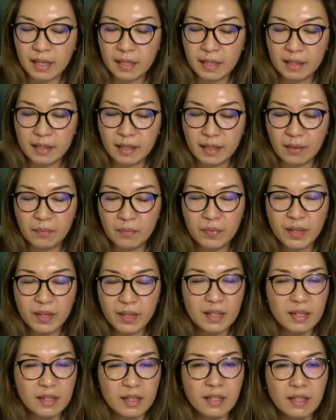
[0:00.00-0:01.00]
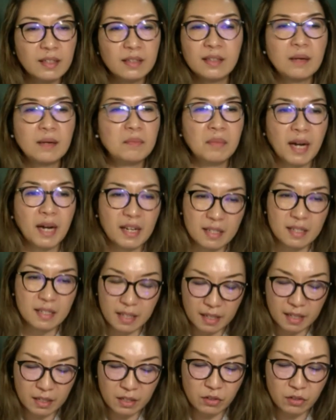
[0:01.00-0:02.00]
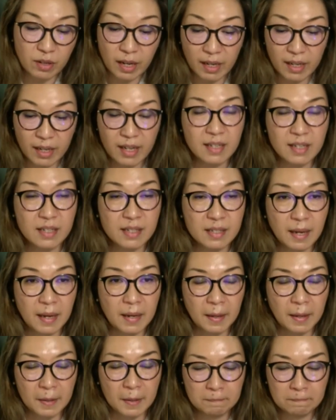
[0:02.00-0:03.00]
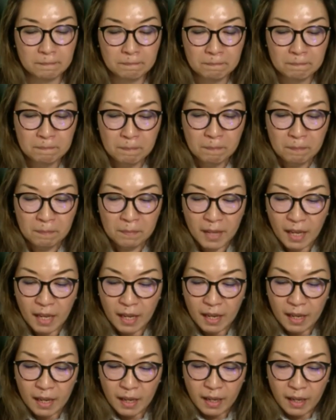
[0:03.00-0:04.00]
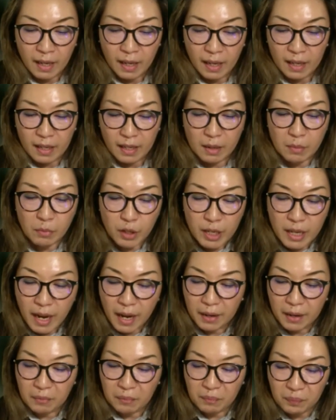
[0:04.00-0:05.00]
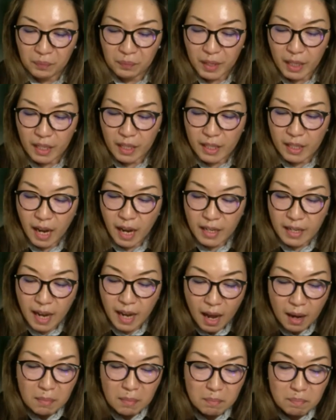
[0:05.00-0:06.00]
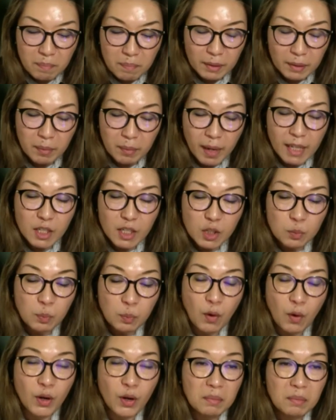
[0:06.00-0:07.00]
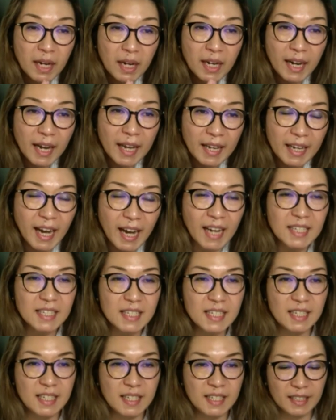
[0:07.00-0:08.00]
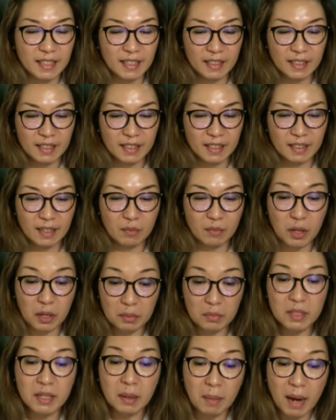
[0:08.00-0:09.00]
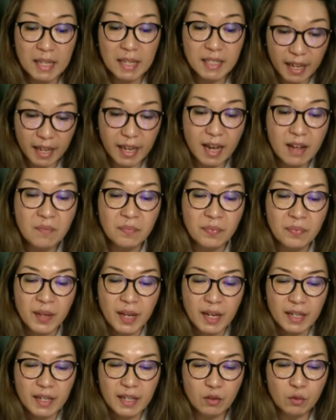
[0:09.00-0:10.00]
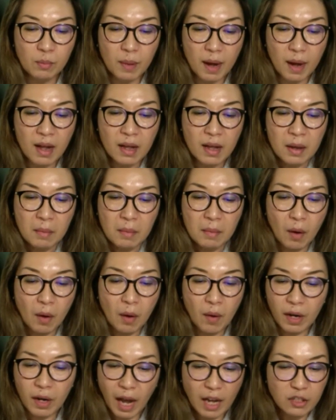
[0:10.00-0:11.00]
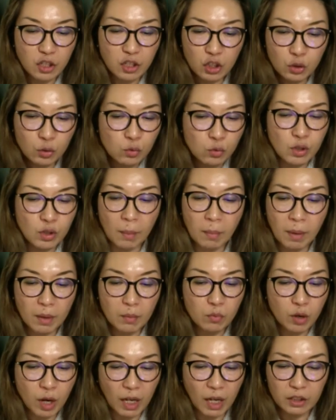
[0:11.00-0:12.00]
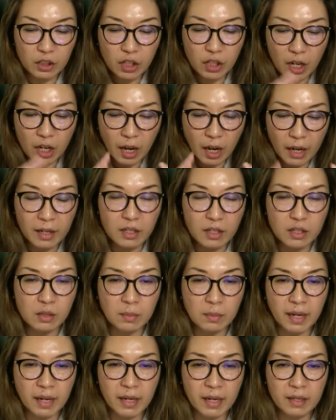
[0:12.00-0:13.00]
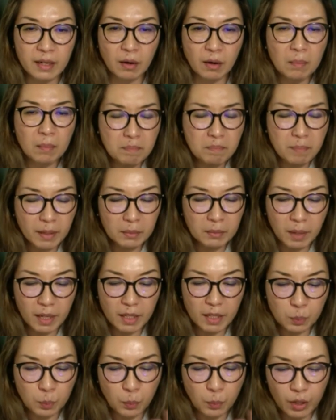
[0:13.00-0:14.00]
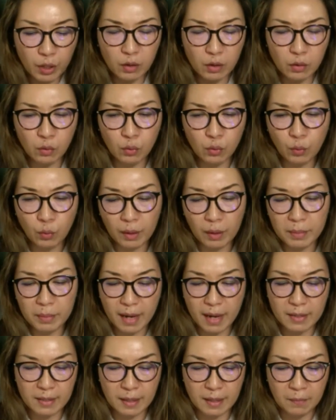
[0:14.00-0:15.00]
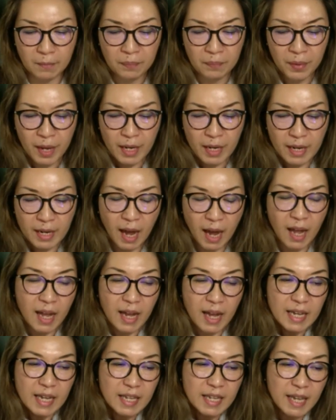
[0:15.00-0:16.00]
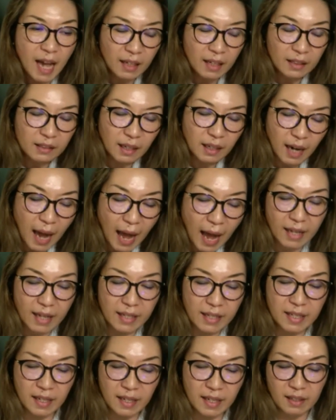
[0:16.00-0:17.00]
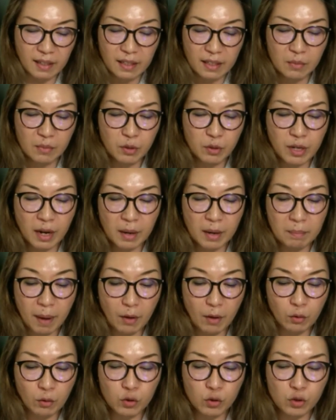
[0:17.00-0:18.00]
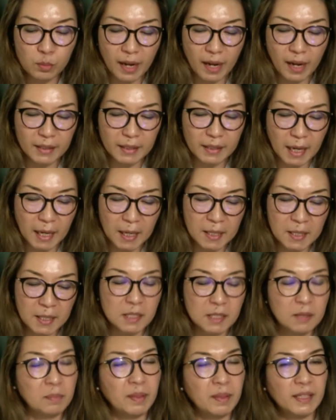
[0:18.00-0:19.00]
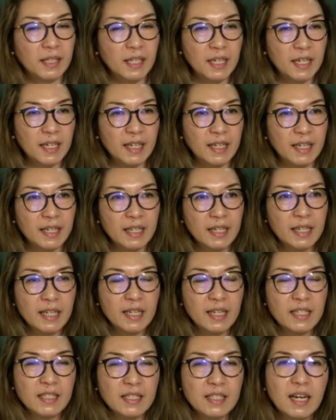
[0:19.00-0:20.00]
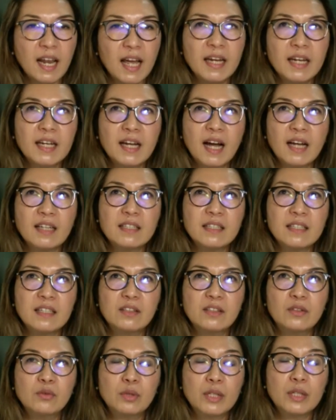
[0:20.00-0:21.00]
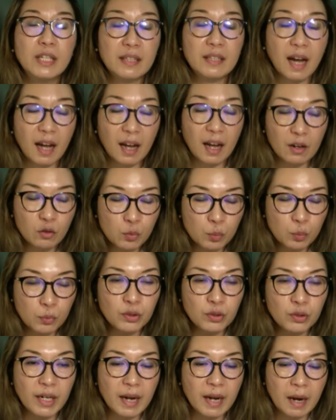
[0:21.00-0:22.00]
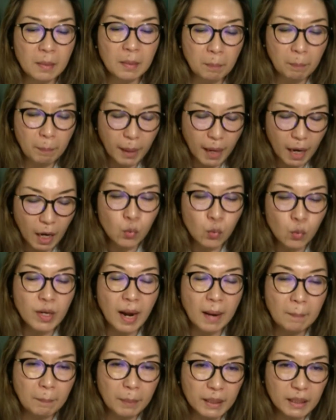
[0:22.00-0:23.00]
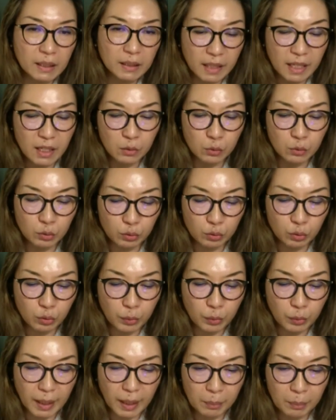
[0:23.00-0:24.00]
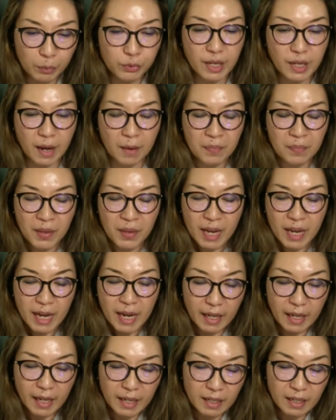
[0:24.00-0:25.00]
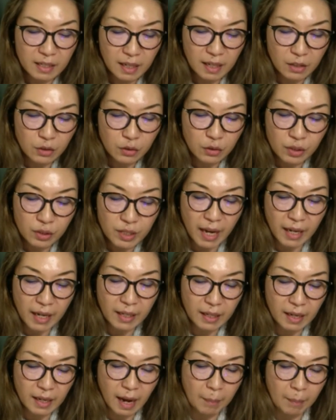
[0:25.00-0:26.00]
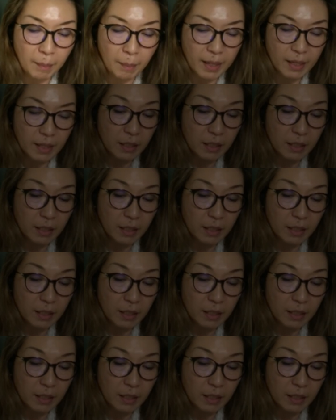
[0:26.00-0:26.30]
kita, dia tetap mengasihi saudara dan saya. Kemudian, ini ada 14 poin mengenai kasih. Kita mungkin bisa baca ya di rumah bahwa kasih itu sabar, murah hati, dan lain-lain sebagainya. 14 poin luar biasa. Nah, yang terakhir, Kemudian Paulus mengatakan seperti ini, selain kasih itu kita harus punya dan perlu dan penting untuk kita punya. Ayat yang selanjutnya yang ke-8